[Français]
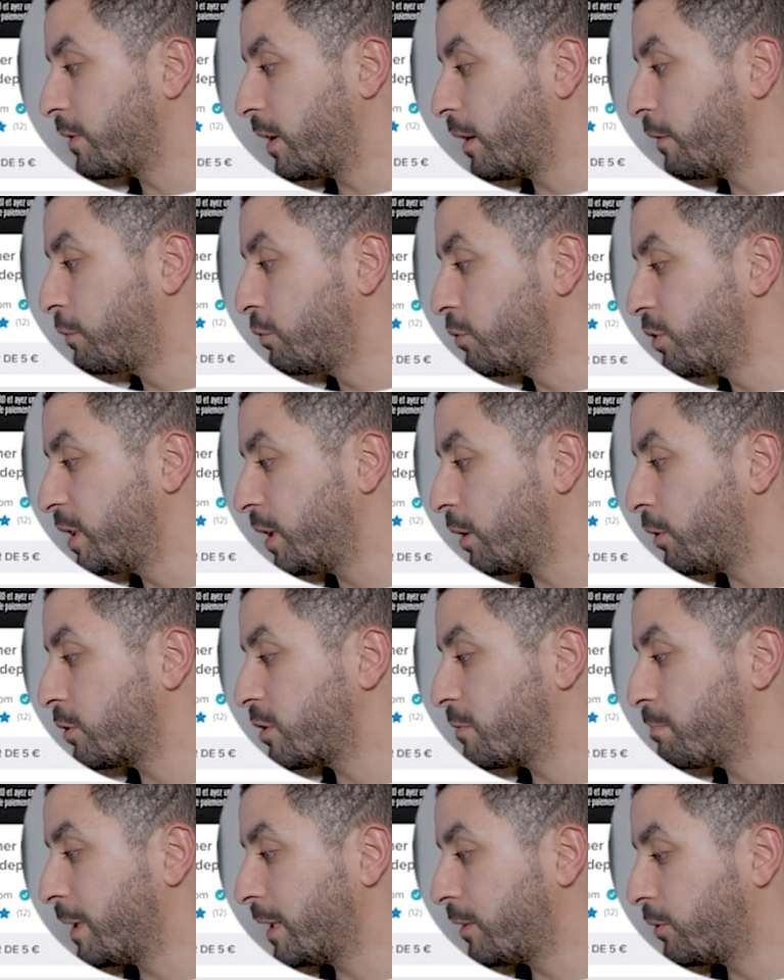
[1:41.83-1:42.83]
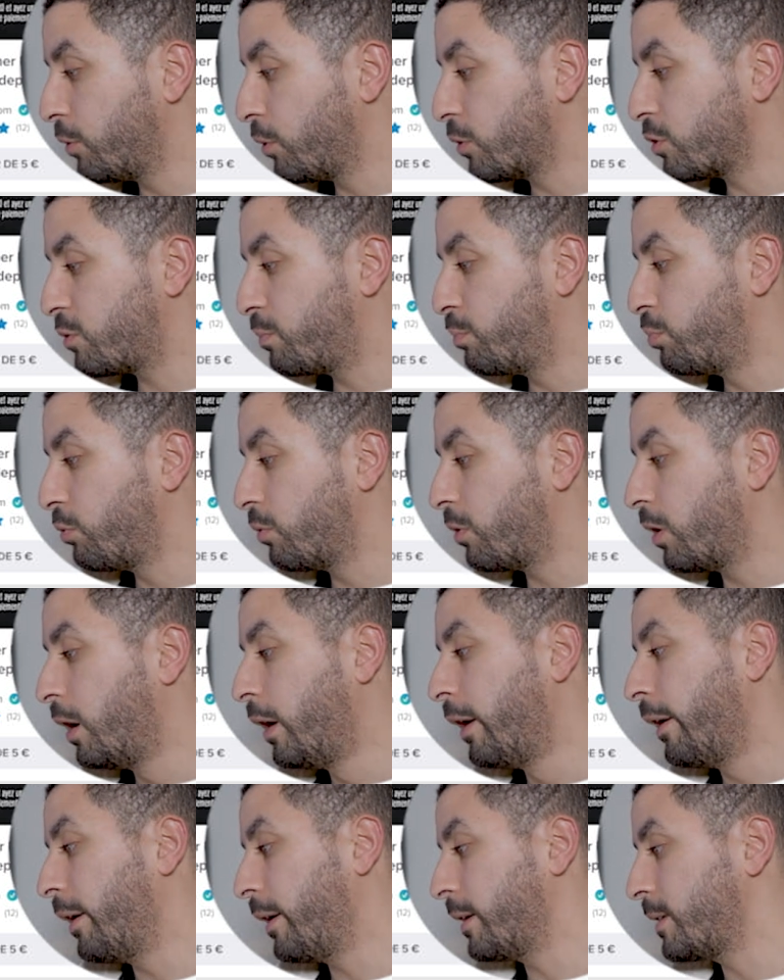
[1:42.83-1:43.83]
infogérance maintenance pour
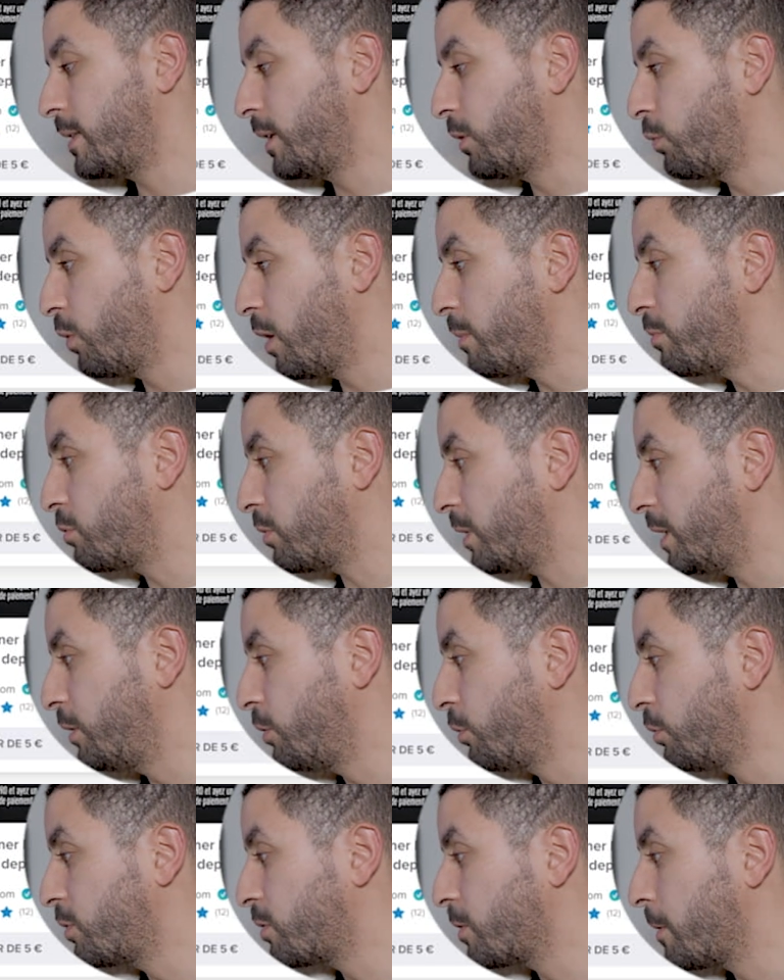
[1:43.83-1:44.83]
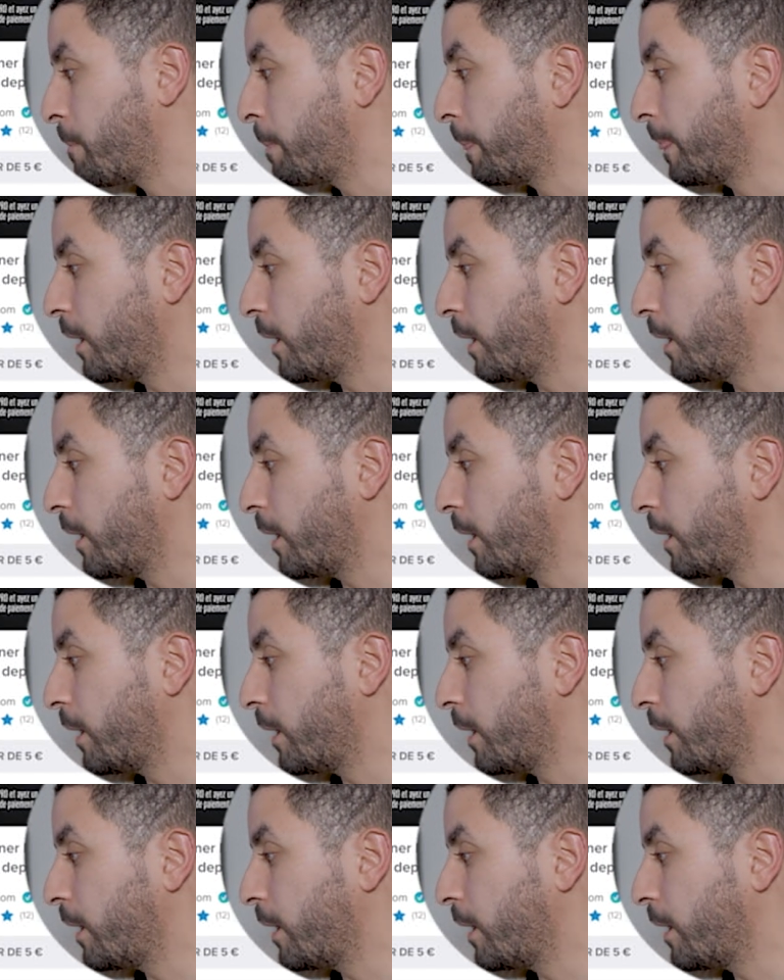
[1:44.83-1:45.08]
un site web sur Linux,